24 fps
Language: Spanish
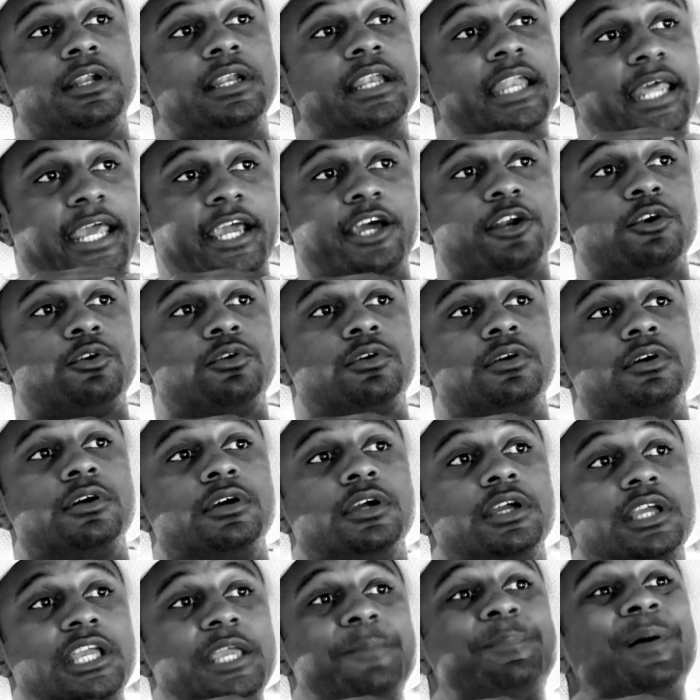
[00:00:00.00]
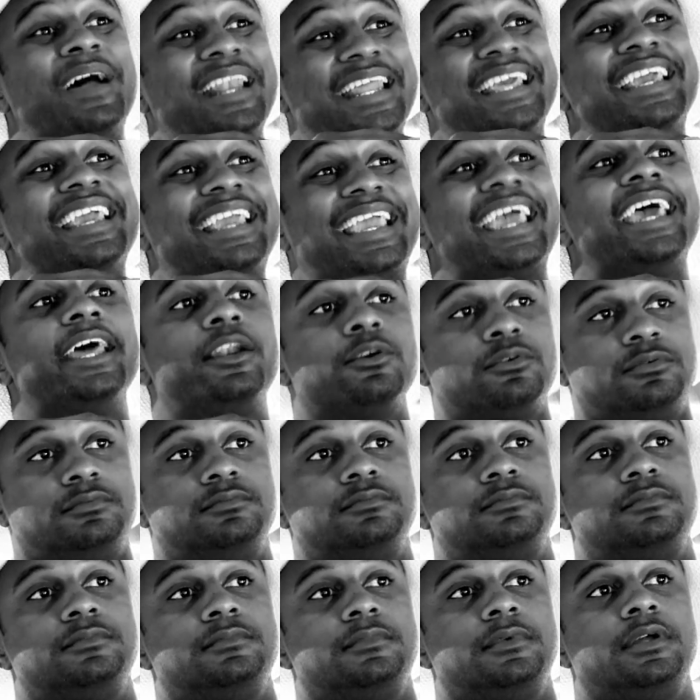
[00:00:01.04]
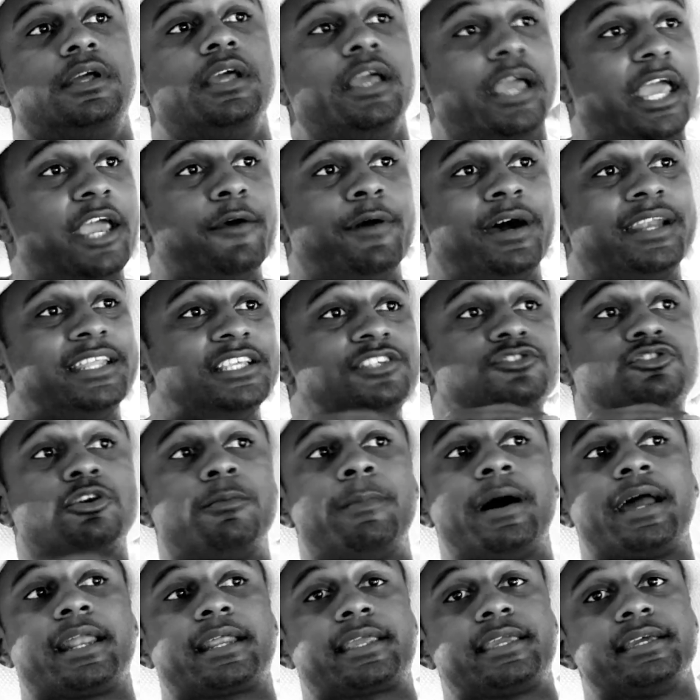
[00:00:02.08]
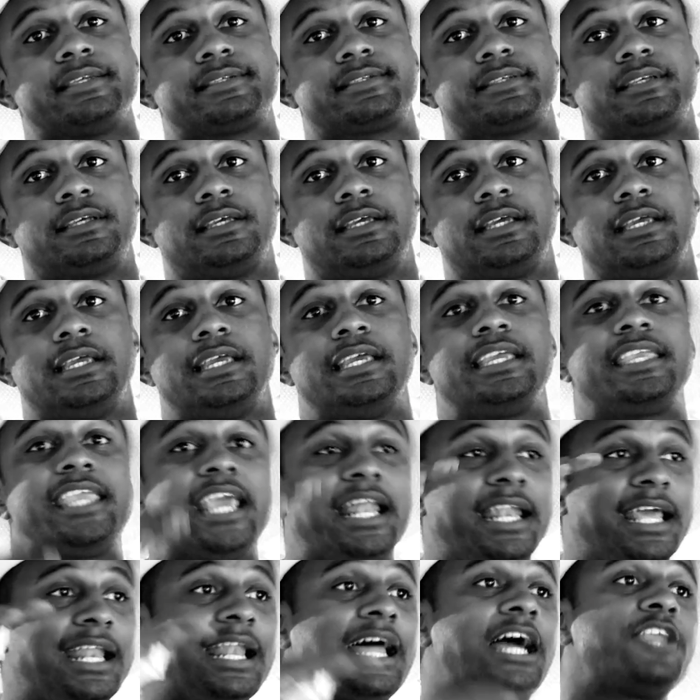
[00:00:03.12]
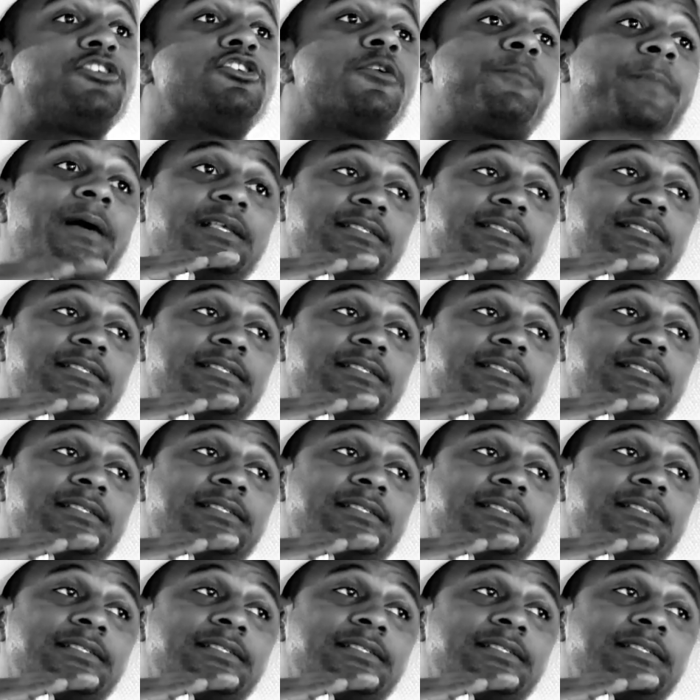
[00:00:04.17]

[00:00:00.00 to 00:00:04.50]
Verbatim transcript: negro y palenquero. Evaristo Márquez, quien el año